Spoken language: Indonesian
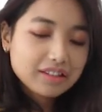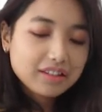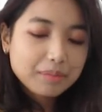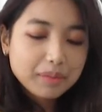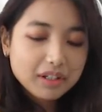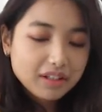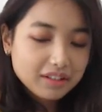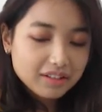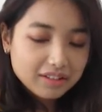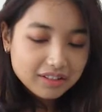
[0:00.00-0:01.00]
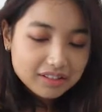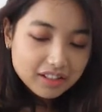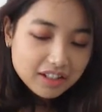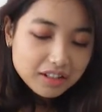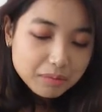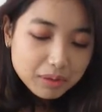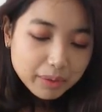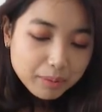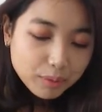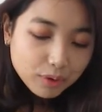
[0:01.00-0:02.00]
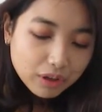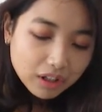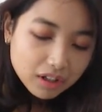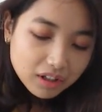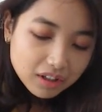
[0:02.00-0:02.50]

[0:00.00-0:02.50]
tapi setidaknya mirip kayak pohon lah